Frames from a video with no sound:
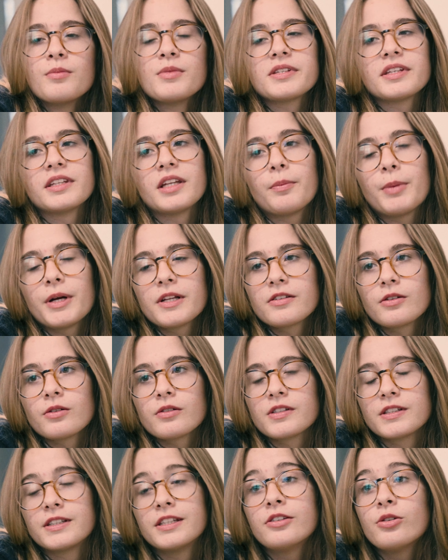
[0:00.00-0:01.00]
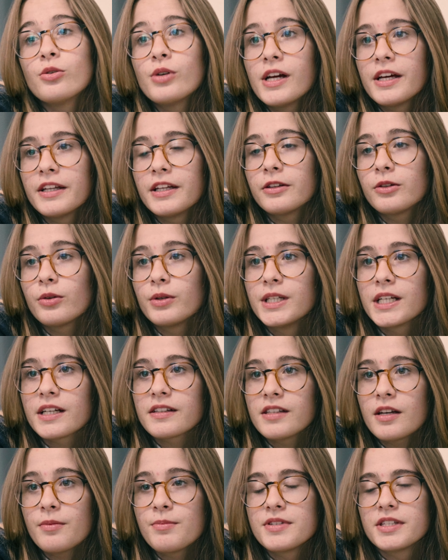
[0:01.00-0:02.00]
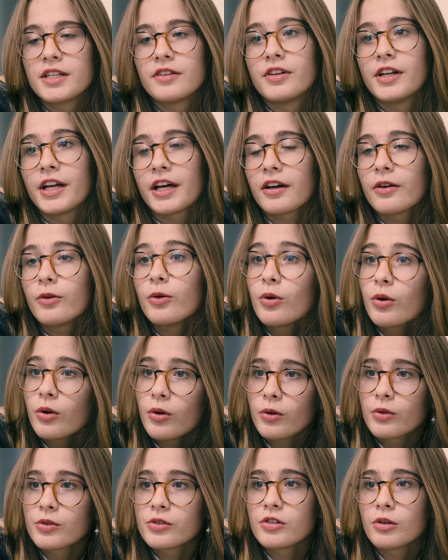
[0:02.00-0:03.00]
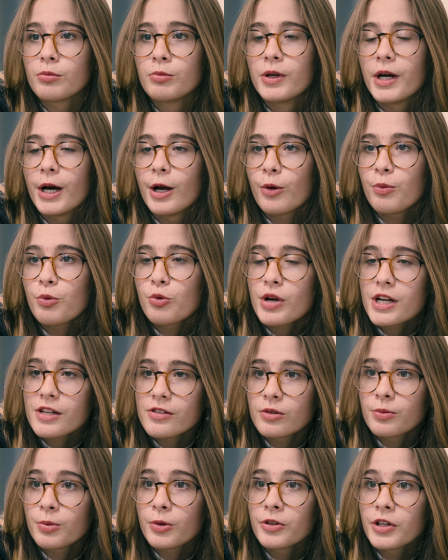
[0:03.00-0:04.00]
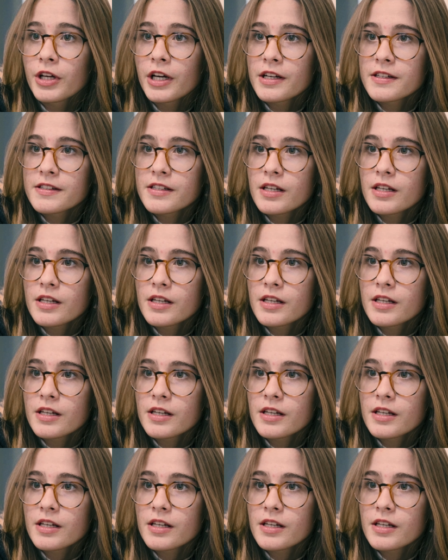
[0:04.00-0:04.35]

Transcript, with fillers: Mais ça n'a pas de sens. Désolée Anna de te dire Sam, mais ils avaient l'air heureux ensemble. Alors pourquoi elle s'en prendrait à